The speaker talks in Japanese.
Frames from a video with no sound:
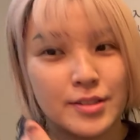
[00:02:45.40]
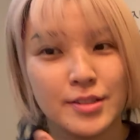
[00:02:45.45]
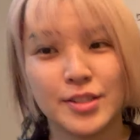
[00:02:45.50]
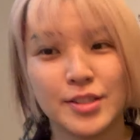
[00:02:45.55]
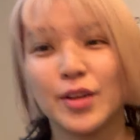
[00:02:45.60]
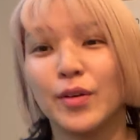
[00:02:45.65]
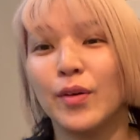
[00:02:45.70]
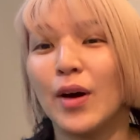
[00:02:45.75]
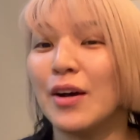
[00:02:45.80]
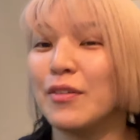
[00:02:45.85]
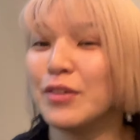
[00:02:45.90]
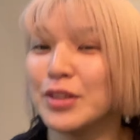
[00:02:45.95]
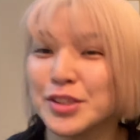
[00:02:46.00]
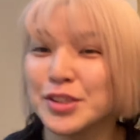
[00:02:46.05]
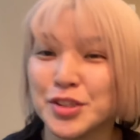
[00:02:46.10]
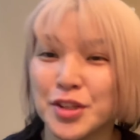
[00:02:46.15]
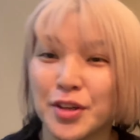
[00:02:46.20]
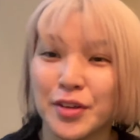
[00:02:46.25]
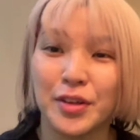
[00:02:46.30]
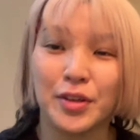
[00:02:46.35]
So I will
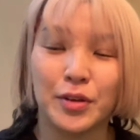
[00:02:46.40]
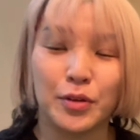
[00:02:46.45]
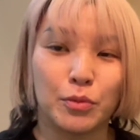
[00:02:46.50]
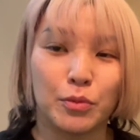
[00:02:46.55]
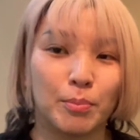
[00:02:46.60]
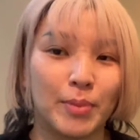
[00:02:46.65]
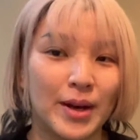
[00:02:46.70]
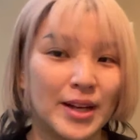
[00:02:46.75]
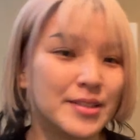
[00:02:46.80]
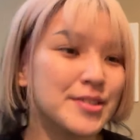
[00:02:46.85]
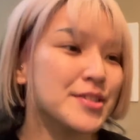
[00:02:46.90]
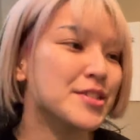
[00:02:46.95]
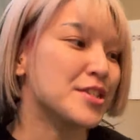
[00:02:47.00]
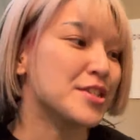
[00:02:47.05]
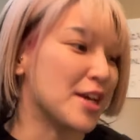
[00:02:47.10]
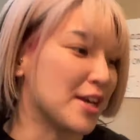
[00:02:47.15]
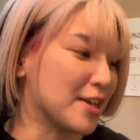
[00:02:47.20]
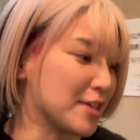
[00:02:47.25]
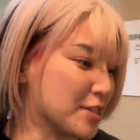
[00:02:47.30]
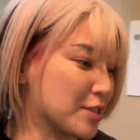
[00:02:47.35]
show you
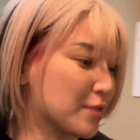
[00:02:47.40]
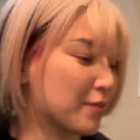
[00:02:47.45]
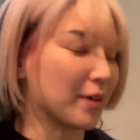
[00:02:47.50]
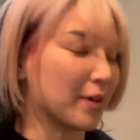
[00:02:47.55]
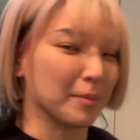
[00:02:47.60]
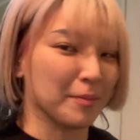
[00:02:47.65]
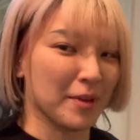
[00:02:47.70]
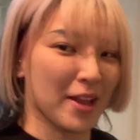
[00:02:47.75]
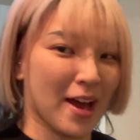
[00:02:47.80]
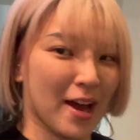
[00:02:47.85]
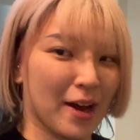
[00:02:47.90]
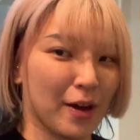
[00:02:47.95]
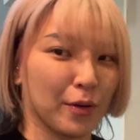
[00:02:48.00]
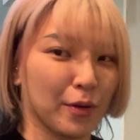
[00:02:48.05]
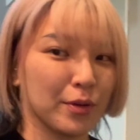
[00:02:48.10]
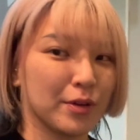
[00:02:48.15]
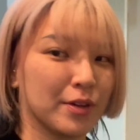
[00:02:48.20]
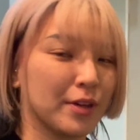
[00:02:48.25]
backstage from now.